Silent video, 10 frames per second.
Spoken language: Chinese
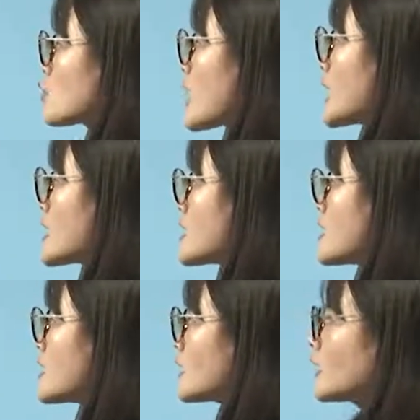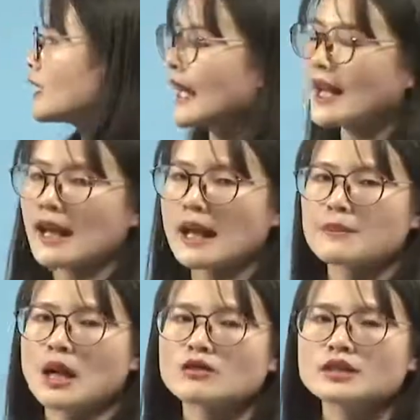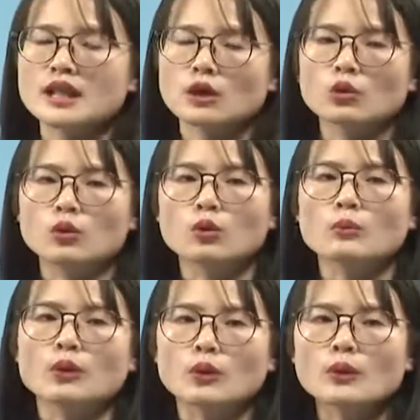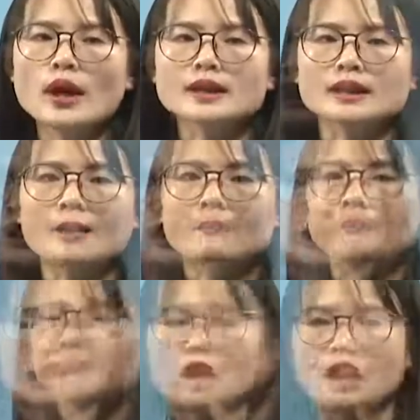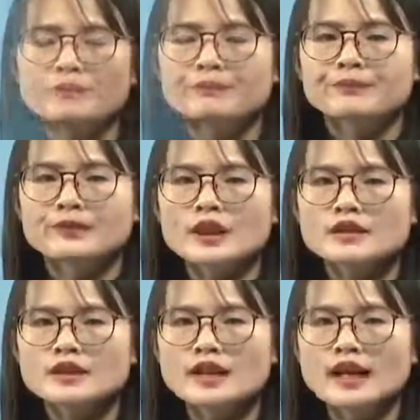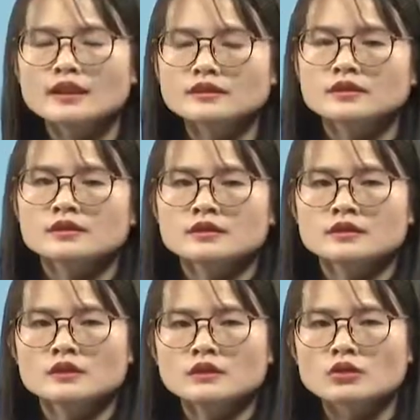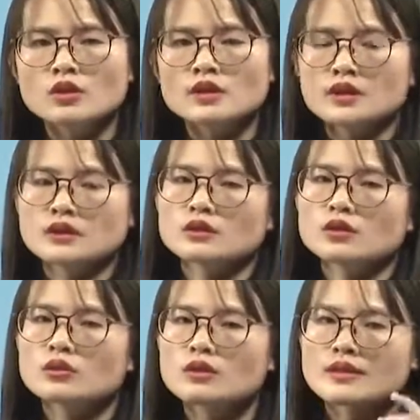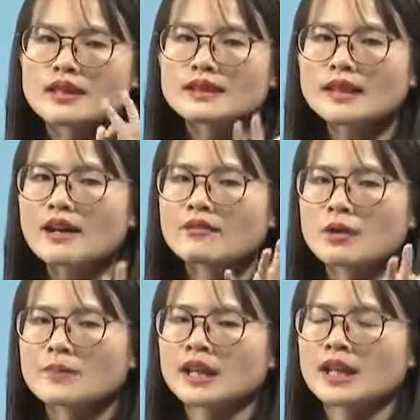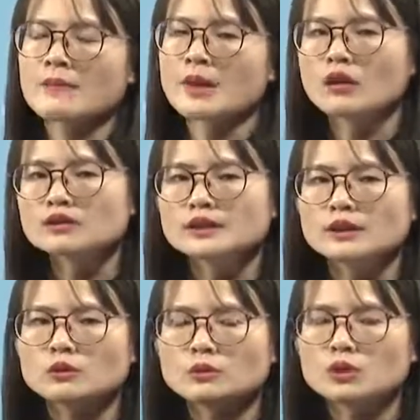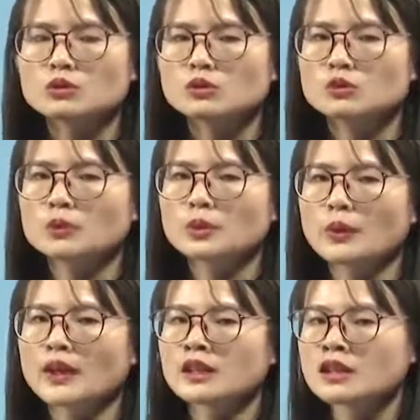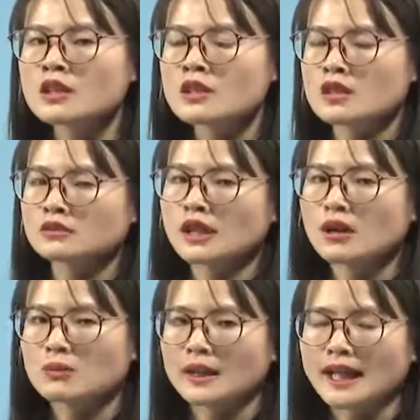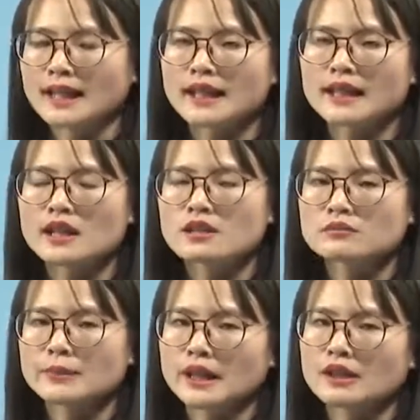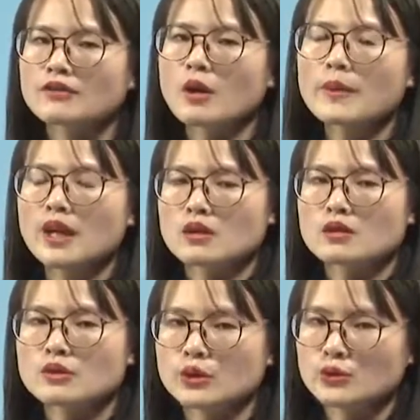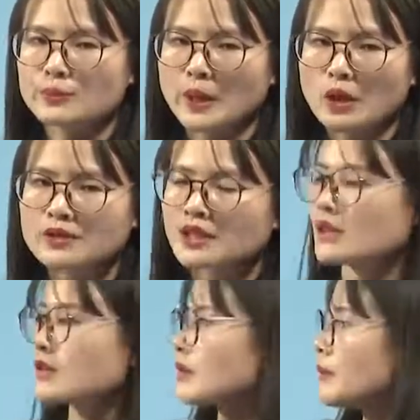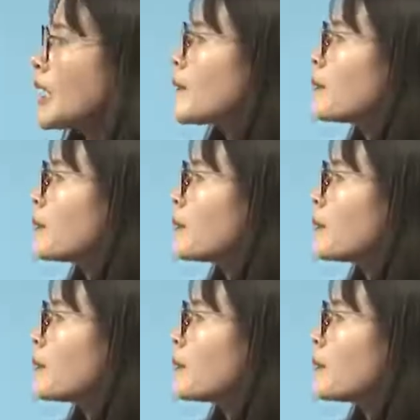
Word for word: 抓了这些特点来描写故宫博物院的。好，既然作者是通过三大方面来描写我们故宫博物院的特征的，我们来看看每一个方面又描写了什么。